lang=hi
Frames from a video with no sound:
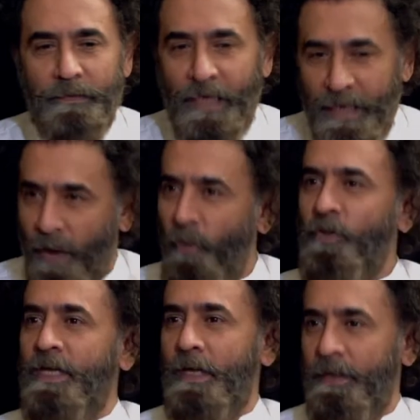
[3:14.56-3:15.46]
अलाउ
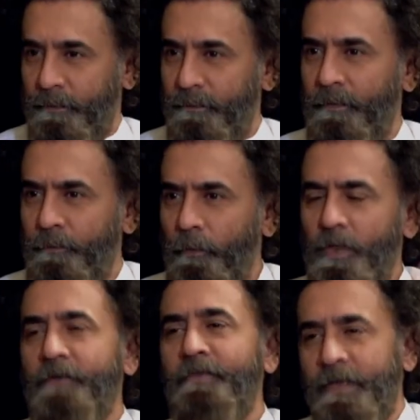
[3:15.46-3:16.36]
किया फॉर
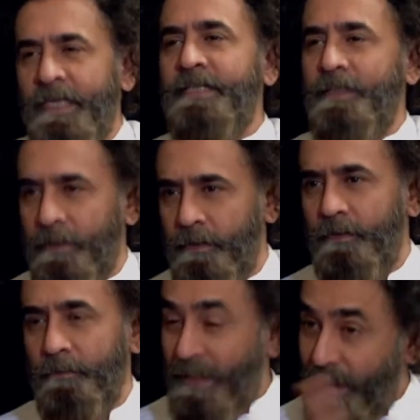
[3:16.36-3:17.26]
वट एवर रीजन्स
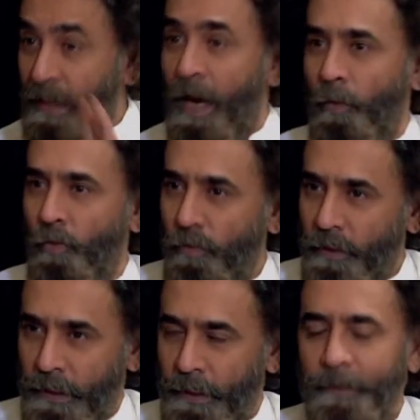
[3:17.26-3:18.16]
बट अलाउ
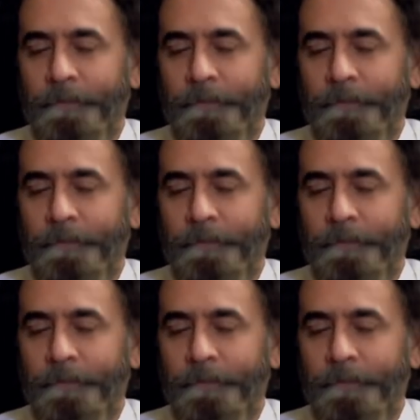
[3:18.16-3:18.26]
किया